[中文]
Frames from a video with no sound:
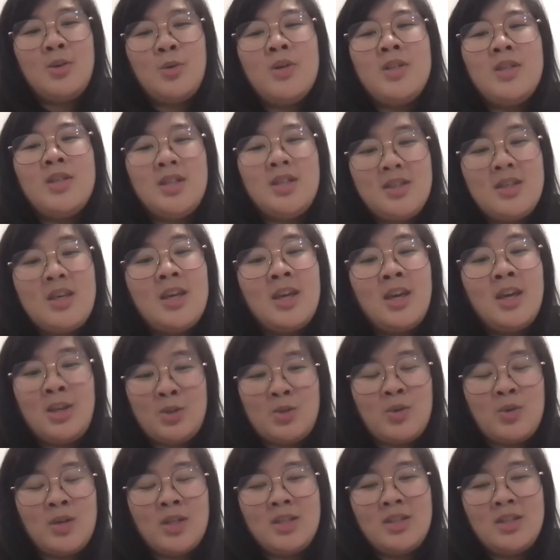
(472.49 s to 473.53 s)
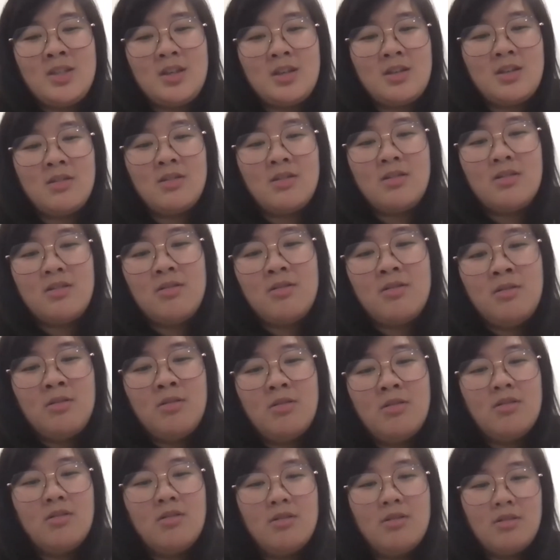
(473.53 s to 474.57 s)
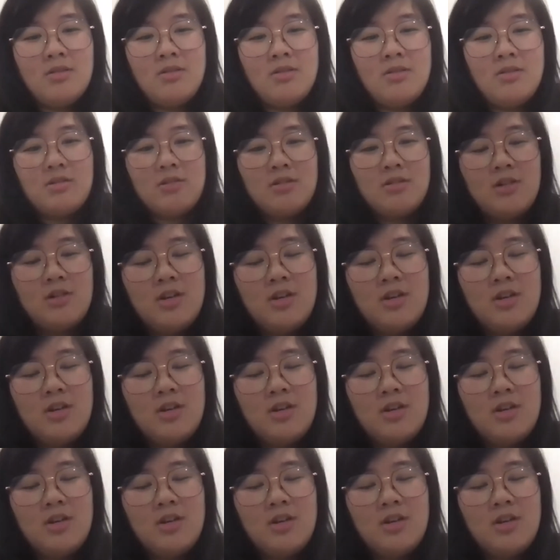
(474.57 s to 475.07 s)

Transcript: 我其实也可以赚钱。其实